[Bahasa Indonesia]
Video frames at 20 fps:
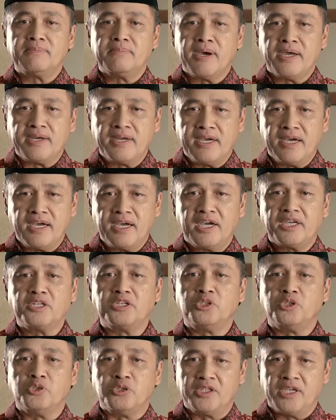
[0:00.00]
ibadah
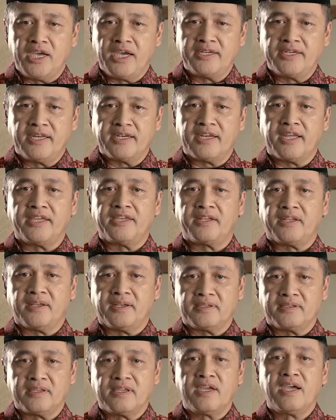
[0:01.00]
di dunia dan
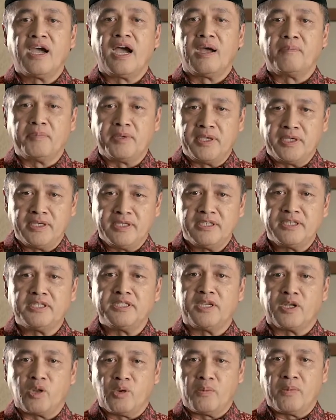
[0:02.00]
akhirat. Amin
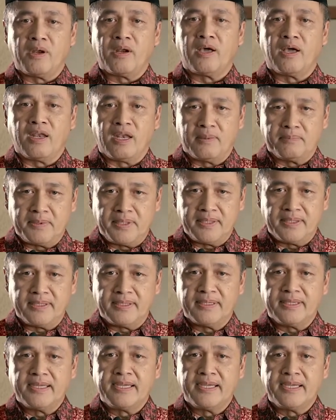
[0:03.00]
ya Robbal 'Alamin.